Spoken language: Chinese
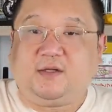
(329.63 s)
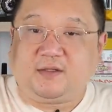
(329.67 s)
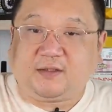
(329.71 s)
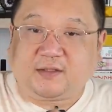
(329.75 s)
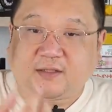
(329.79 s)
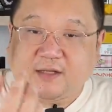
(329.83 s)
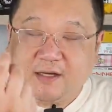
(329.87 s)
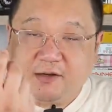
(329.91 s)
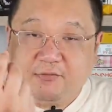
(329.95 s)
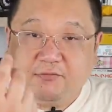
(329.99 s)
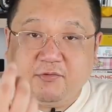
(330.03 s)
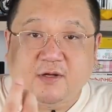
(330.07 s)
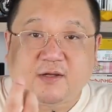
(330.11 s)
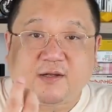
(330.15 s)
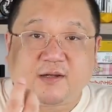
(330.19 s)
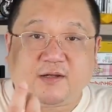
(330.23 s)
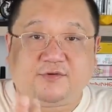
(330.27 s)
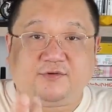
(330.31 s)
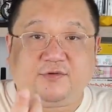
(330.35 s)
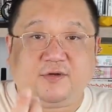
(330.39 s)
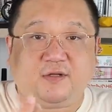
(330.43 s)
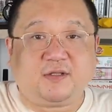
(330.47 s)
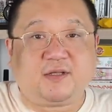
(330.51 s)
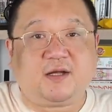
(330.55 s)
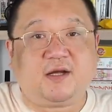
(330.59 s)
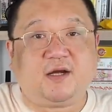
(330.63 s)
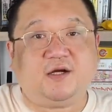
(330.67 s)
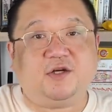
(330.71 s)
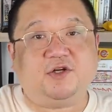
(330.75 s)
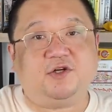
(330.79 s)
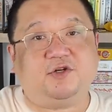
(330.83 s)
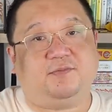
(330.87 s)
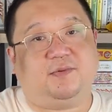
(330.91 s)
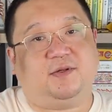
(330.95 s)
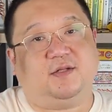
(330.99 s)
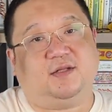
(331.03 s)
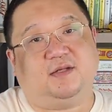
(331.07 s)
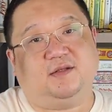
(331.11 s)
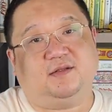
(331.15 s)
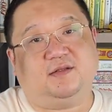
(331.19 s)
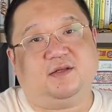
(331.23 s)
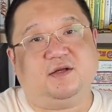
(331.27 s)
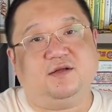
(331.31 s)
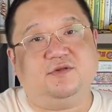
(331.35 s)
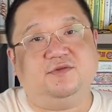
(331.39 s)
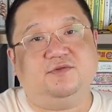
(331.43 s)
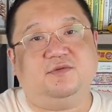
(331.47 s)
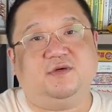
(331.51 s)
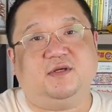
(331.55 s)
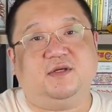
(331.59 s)
他，我感觉他是把它
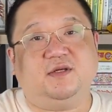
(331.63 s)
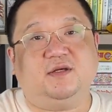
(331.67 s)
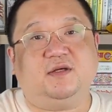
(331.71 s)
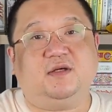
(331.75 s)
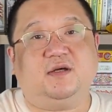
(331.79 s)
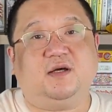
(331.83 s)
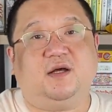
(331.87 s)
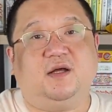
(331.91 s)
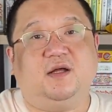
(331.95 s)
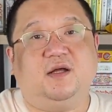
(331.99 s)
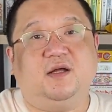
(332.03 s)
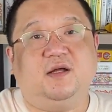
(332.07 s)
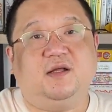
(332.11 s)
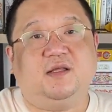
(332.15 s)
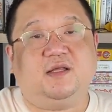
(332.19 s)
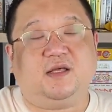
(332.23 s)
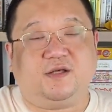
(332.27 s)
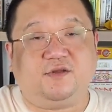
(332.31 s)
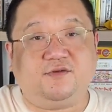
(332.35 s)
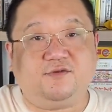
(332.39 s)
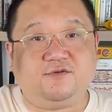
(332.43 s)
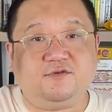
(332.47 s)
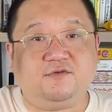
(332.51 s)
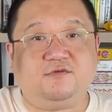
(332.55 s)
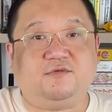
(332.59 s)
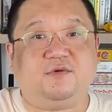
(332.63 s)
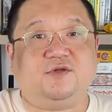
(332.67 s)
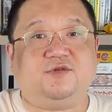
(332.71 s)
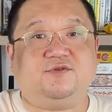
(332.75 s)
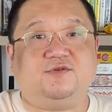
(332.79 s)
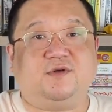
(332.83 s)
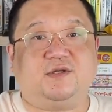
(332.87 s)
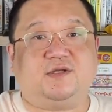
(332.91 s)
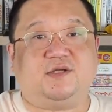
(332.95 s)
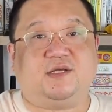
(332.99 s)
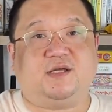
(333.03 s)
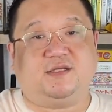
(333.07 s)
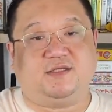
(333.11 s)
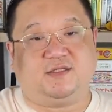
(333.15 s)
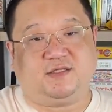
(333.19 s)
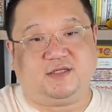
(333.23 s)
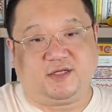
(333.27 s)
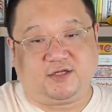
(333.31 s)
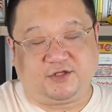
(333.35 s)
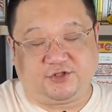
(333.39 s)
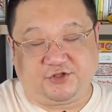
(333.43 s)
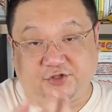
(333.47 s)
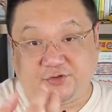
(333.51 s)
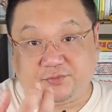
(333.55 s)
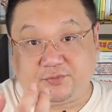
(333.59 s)
当做一个严肃文学在
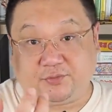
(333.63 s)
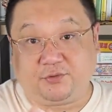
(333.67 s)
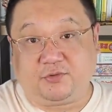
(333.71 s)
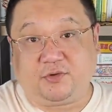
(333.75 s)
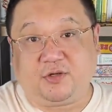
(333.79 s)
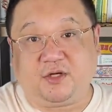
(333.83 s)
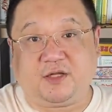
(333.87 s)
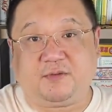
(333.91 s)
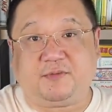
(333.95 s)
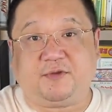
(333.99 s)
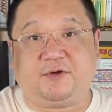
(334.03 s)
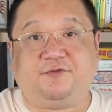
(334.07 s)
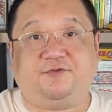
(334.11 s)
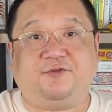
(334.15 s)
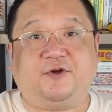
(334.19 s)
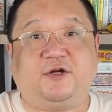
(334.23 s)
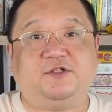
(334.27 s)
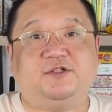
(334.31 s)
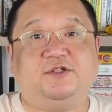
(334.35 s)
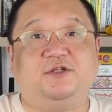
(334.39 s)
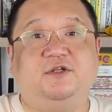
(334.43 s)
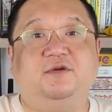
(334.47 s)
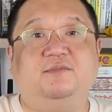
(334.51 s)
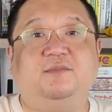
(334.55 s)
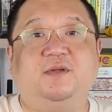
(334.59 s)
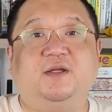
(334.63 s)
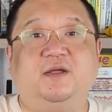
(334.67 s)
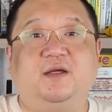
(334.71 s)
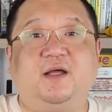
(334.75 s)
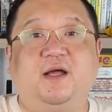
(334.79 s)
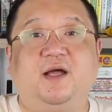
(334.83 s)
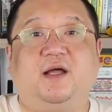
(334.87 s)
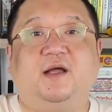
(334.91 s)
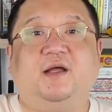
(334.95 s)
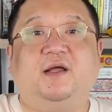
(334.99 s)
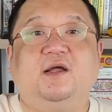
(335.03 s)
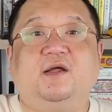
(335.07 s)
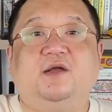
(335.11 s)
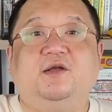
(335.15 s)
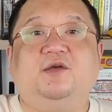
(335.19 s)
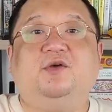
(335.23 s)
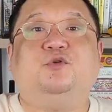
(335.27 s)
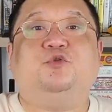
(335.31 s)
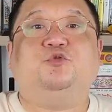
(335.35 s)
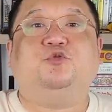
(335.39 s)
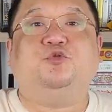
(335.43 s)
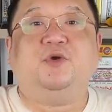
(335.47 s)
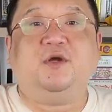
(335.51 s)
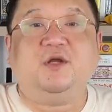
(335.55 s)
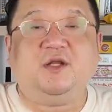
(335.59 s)
写，只不过里面发生了命案，
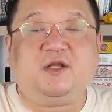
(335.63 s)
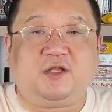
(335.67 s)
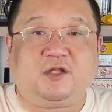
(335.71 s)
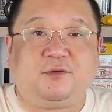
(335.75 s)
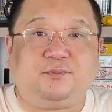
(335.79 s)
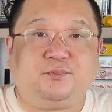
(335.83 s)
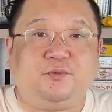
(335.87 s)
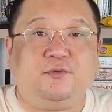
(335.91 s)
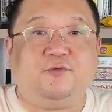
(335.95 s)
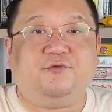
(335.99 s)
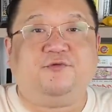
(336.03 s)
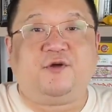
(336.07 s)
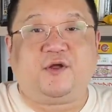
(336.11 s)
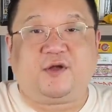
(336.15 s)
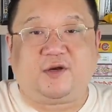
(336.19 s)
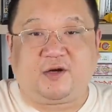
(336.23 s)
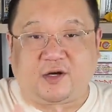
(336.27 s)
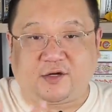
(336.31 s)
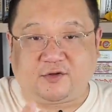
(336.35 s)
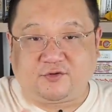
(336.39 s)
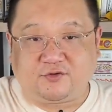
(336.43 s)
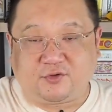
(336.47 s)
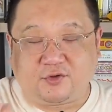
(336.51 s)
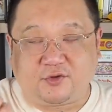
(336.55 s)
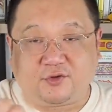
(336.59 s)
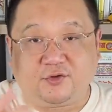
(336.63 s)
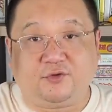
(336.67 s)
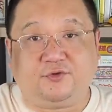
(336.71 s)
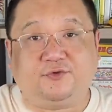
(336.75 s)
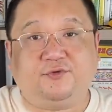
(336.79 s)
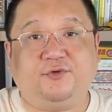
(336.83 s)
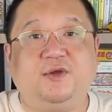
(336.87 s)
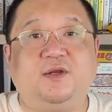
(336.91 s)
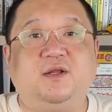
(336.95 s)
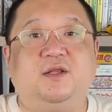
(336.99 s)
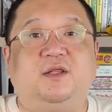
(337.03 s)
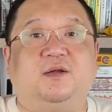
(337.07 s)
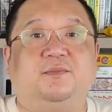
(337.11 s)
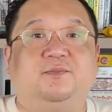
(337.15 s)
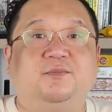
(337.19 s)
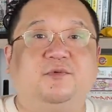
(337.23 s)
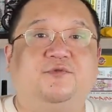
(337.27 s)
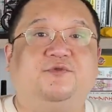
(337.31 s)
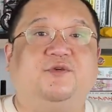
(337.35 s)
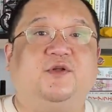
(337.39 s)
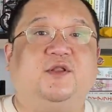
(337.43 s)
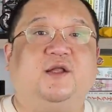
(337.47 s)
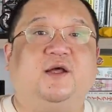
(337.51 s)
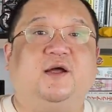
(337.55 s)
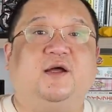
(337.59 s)
有推理的部分，然后最后推理的部
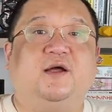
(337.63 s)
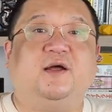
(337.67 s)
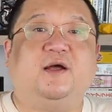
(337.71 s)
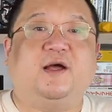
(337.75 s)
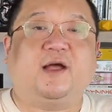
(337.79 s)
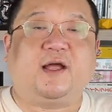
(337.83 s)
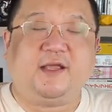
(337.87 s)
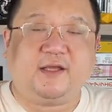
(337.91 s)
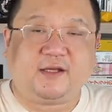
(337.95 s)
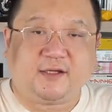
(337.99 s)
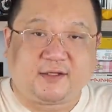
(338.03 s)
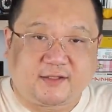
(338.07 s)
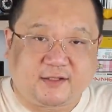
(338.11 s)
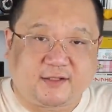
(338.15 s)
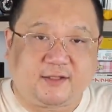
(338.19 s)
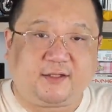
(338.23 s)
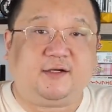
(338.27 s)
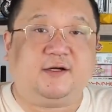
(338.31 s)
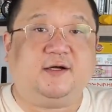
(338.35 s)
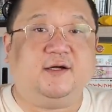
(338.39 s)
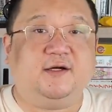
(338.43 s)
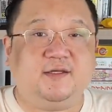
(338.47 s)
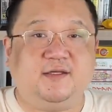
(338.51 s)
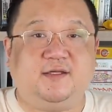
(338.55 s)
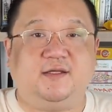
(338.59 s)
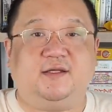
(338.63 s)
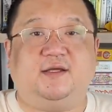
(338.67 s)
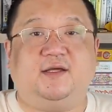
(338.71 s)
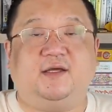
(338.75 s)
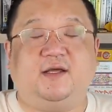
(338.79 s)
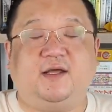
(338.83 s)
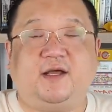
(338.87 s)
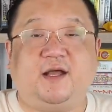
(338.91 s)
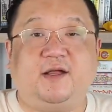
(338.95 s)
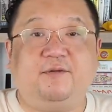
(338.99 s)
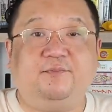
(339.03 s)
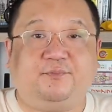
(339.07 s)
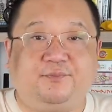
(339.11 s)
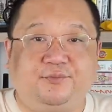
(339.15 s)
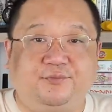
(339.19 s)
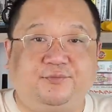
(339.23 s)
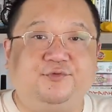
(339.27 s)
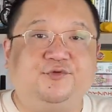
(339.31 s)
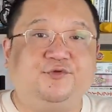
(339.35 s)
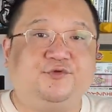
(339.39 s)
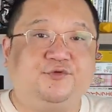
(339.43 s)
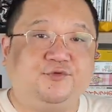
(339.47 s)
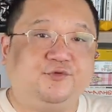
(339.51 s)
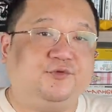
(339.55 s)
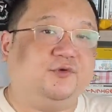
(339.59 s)
分呢还可以，还
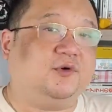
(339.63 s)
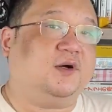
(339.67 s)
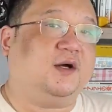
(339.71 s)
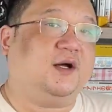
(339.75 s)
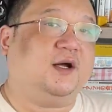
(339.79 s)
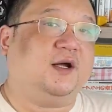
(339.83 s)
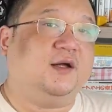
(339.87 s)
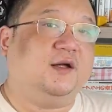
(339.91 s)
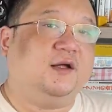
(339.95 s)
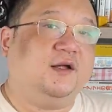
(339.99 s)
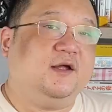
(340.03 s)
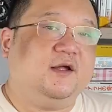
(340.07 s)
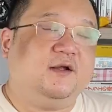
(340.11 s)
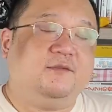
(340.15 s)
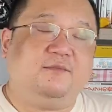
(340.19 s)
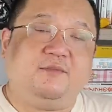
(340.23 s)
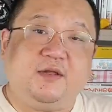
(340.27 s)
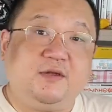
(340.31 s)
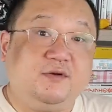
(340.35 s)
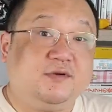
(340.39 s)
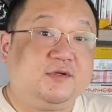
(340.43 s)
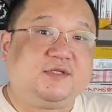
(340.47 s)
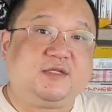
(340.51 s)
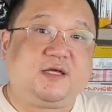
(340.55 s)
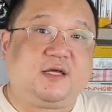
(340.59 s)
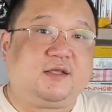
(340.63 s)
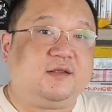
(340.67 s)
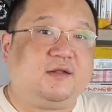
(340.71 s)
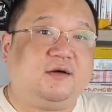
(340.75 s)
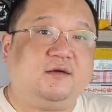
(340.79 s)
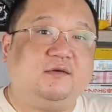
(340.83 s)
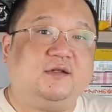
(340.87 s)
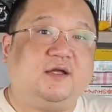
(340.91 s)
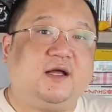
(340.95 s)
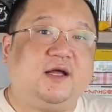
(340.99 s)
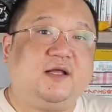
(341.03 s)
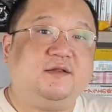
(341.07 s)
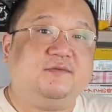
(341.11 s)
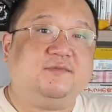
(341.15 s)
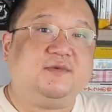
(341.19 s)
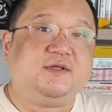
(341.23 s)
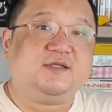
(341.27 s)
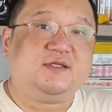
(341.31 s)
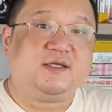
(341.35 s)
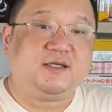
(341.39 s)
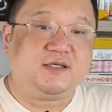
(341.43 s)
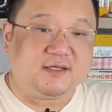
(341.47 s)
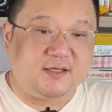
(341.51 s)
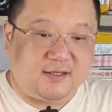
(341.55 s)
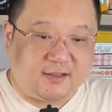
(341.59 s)
不错啊，没有剪刀男那么
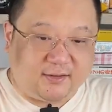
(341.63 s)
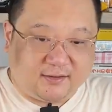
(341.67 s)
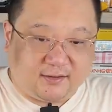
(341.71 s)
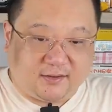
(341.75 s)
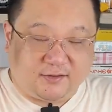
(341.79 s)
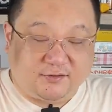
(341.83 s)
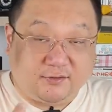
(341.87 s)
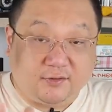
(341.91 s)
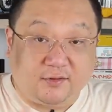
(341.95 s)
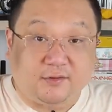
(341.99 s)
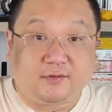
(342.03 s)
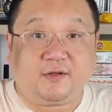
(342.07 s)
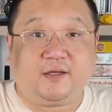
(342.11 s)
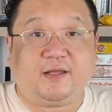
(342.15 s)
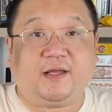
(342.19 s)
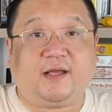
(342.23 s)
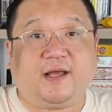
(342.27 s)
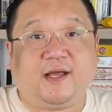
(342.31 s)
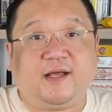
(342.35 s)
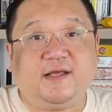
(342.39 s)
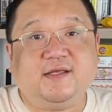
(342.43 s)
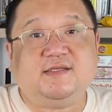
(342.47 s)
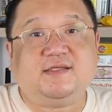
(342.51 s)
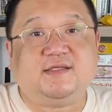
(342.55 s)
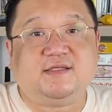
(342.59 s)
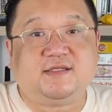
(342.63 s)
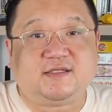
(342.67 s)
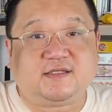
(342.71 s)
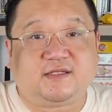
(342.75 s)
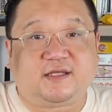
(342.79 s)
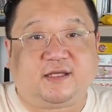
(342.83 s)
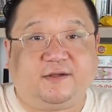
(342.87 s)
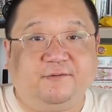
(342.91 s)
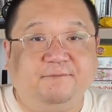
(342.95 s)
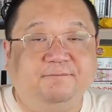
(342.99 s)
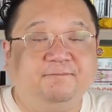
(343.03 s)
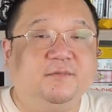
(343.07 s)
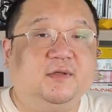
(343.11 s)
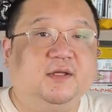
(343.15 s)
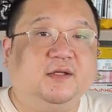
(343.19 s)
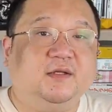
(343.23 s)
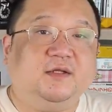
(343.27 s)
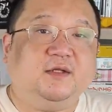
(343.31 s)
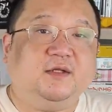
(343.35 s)
惊艳，但是最后也还行。